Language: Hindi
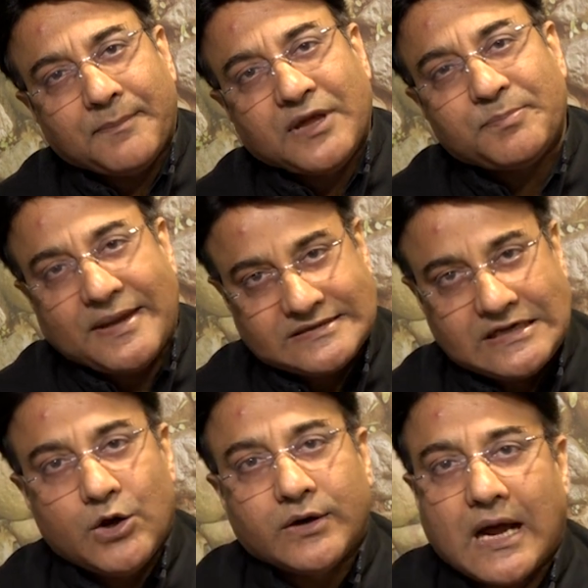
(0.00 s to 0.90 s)
आपके
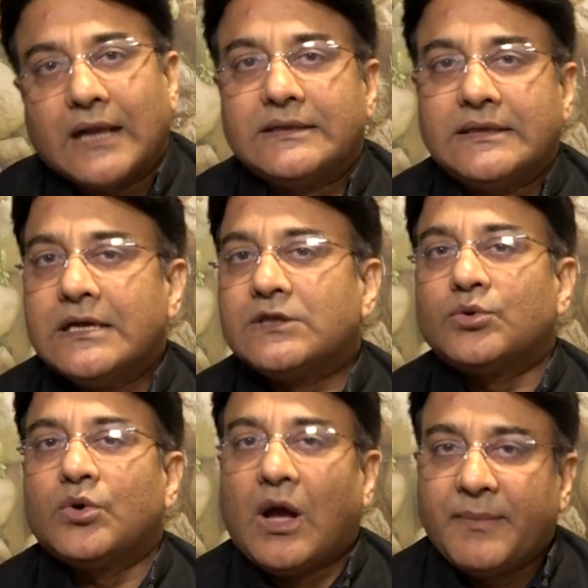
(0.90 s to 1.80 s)
पैसे लौटा दिए
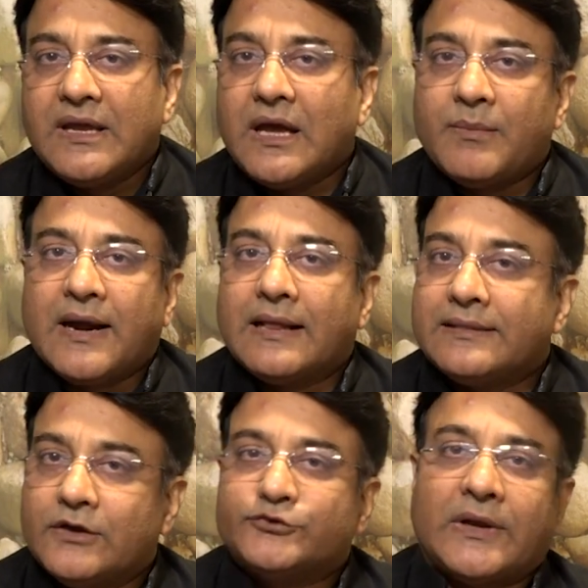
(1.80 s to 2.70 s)
तो हमें हमारा
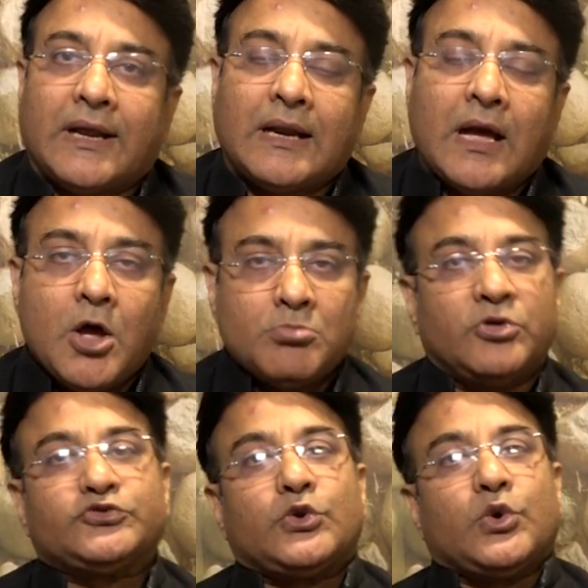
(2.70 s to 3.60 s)
देश चलाना
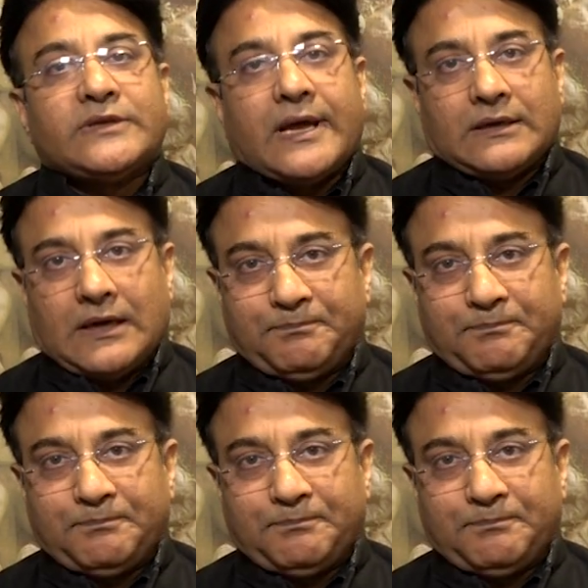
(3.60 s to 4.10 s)
मुश्किल हो जाएगा